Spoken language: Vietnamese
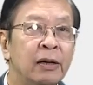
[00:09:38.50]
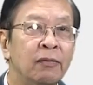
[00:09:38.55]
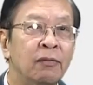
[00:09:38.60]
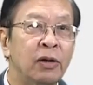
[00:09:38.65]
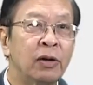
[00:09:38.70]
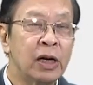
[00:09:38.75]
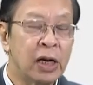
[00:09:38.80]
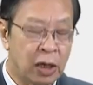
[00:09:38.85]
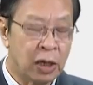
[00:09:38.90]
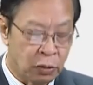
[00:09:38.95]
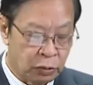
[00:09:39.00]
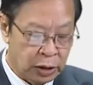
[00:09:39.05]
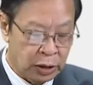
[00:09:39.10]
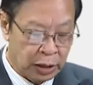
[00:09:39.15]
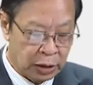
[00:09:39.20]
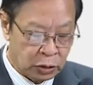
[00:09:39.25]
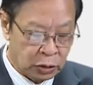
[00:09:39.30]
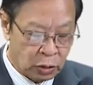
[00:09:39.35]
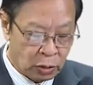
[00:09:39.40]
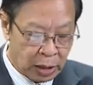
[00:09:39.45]
vấn đề điều
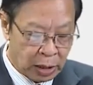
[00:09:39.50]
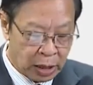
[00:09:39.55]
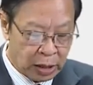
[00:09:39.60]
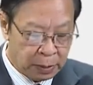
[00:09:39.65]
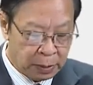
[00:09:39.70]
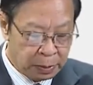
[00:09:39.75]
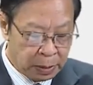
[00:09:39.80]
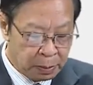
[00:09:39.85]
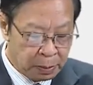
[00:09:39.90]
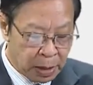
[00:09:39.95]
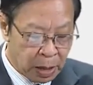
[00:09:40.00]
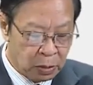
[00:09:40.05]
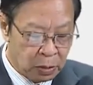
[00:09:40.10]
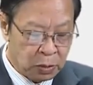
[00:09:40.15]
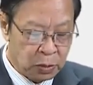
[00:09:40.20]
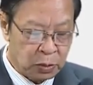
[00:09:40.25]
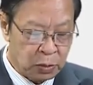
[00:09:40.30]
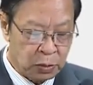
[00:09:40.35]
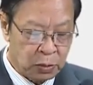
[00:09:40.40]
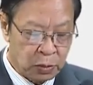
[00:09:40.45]
trị rối loạn lipid máu,
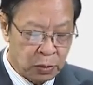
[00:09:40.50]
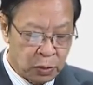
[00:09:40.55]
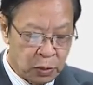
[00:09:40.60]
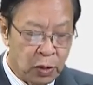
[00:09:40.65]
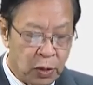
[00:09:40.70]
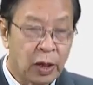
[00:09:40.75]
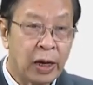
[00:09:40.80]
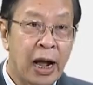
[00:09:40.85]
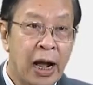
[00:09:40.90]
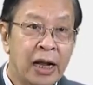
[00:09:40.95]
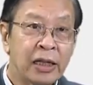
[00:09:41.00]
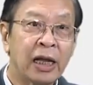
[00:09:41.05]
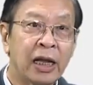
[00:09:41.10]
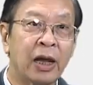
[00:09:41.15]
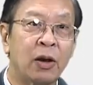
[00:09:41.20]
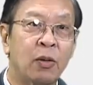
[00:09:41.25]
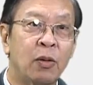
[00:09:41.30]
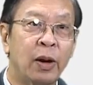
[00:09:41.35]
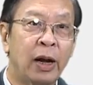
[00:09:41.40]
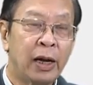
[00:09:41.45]
cá
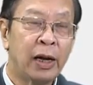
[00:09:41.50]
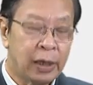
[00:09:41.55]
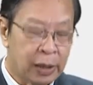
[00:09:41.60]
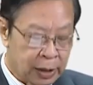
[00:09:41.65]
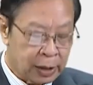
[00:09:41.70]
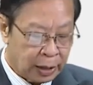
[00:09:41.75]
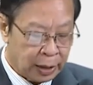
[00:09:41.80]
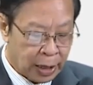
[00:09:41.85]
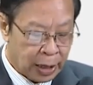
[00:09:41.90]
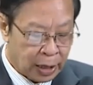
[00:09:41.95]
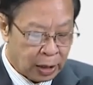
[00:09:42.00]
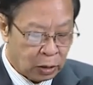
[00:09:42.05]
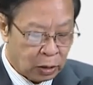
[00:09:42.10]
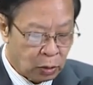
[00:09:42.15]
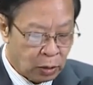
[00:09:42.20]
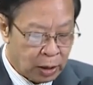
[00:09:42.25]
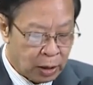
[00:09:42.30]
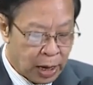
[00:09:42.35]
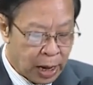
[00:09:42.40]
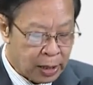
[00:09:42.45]
thể hóa các cái
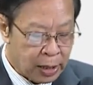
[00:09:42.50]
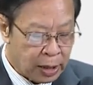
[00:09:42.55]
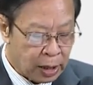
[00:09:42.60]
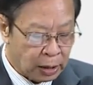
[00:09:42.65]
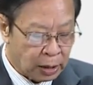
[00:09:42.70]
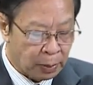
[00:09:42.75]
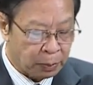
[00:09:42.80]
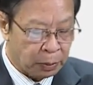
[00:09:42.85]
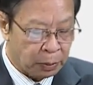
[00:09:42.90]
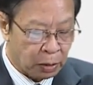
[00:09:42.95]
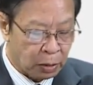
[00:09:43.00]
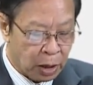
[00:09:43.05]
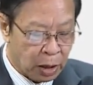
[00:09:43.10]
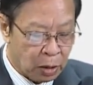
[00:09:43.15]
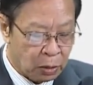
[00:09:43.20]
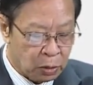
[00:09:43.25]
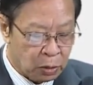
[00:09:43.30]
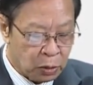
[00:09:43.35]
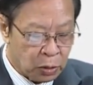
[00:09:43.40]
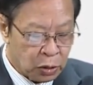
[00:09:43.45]
thuốc kháng kết tập tiểu
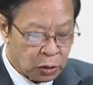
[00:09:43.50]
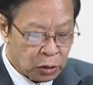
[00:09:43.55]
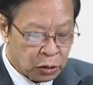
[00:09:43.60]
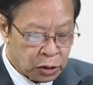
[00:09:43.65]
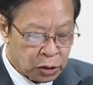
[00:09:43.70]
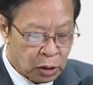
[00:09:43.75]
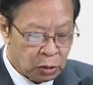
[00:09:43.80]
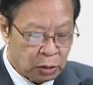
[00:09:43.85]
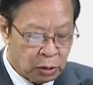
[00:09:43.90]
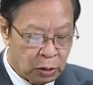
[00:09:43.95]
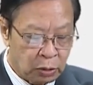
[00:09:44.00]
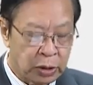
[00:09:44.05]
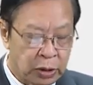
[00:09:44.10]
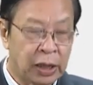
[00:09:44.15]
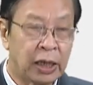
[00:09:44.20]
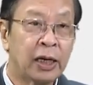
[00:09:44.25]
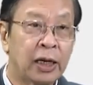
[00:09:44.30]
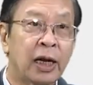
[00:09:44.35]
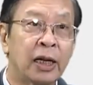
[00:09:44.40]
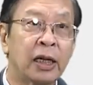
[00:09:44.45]
cầu sau điều
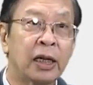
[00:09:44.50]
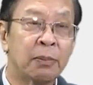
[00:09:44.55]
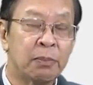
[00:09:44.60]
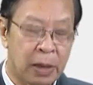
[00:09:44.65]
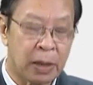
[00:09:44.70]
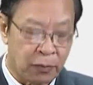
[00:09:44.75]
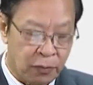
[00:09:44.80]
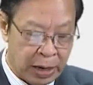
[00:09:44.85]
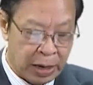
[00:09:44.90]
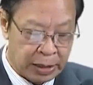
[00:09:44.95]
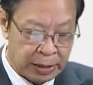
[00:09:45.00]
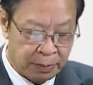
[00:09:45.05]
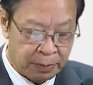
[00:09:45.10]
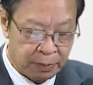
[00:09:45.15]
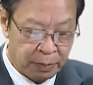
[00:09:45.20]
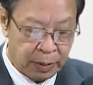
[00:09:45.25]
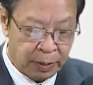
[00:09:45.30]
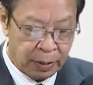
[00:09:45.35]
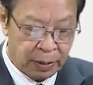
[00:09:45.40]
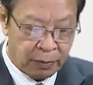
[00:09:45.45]
trị can thiệp mạch vành
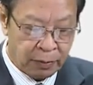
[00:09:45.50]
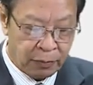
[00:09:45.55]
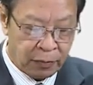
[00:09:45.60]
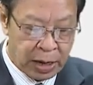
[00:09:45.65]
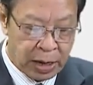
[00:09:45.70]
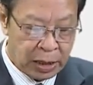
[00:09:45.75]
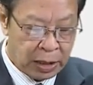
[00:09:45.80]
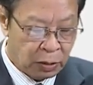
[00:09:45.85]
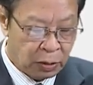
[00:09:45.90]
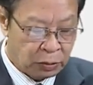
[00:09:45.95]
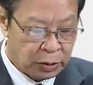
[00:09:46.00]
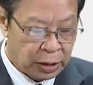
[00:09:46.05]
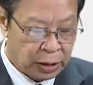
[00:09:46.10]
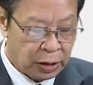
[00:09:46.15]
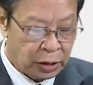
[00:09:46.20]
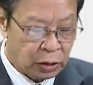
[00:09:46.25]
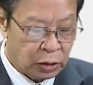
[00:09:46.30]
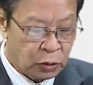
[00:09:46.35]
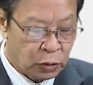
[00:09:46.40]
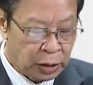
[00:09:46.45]
và điều trị
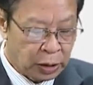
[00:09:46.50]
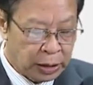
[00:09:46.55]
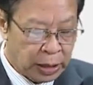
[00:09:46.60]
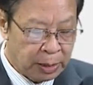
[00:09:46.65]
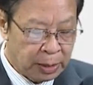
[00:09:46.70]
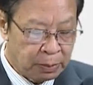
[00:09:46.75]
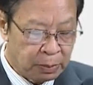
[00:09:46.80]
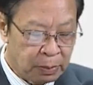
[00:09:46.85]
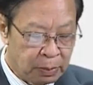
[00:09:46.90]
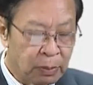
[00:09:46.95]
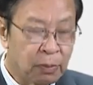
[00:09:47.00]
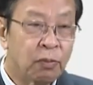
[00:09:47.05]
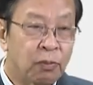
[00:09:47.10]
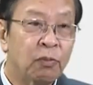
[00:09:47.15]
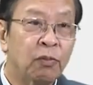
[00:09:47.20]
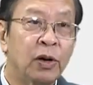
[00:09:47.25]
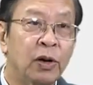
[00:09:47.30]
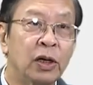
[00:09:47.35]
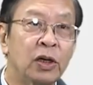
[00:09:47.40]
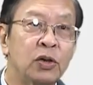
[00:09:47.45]
suy tim
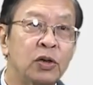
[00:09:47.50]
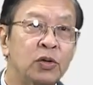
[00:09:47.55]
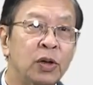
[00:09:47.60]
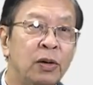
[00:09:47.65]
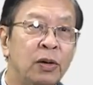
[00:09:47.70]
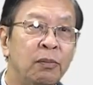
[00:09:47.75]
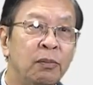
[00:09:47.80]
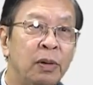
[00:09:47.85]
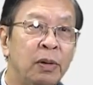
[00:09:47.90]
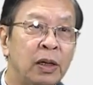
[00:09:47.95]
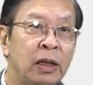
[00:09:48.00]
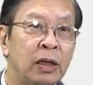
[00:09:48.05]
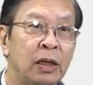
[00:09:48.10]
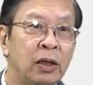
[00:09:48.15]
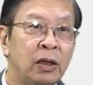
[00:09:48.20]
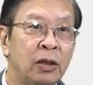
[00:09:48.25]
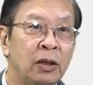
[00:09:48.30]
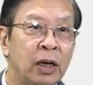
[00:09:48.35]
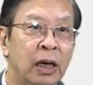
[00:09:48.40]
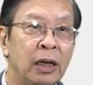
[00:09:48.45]
với xuân phất
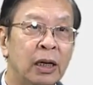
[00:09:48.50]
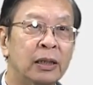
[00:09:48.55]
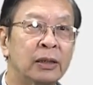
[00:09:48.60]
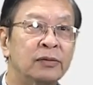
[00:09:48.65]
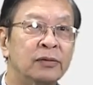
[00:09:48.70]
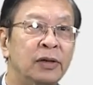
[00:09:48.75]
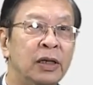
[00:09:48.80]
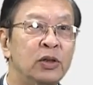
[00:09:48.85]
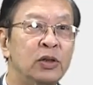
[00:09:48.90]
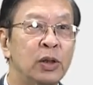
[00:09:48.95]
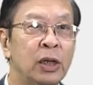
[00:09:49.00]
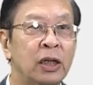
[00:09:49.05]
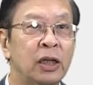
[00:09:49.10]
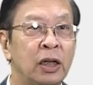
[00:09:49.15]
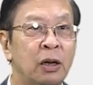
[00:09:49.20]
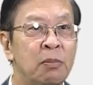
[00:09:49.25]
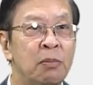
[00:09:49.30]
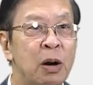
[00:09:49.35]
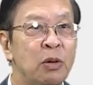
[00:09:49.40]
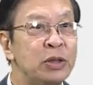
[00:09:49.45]
uh, phân xuất
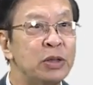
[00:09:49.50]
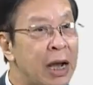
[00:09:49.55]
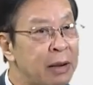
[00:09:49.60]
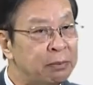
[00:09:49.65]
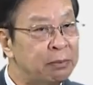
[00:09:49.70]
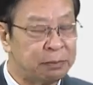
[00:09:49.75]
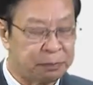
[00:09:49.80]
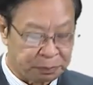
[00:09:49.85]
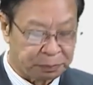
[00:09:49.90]
đóng máu giảm.